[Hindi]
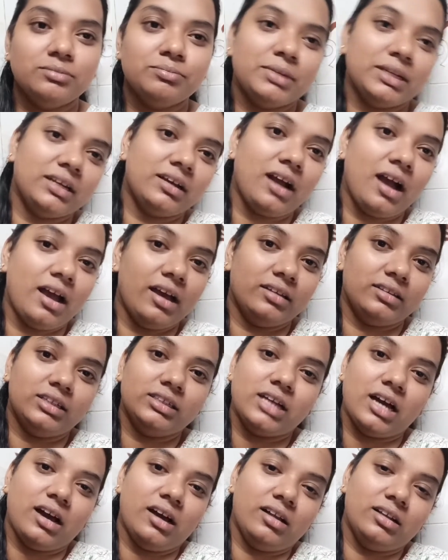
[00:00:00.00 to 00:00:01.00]
मैंने खाया था
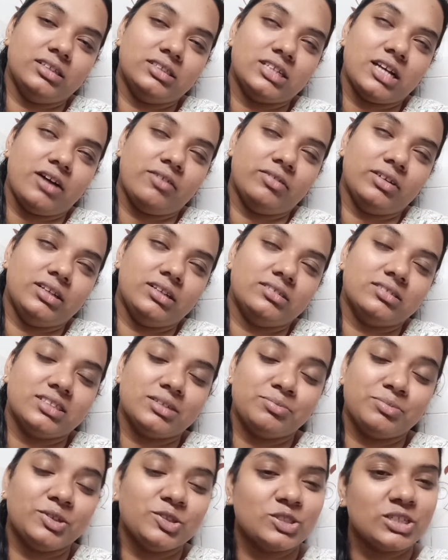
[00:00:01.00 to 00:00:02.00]
दाल चावल
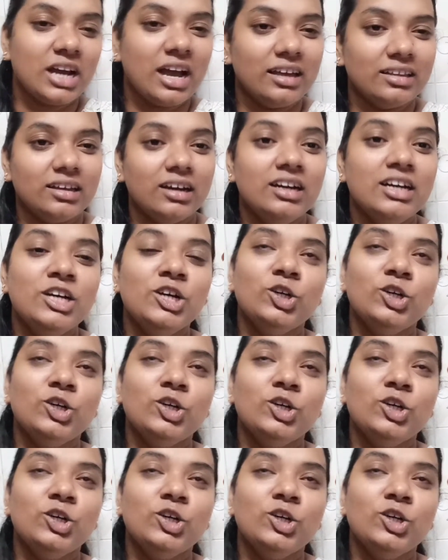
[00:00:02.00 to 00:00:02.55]
सब कुछ खाया था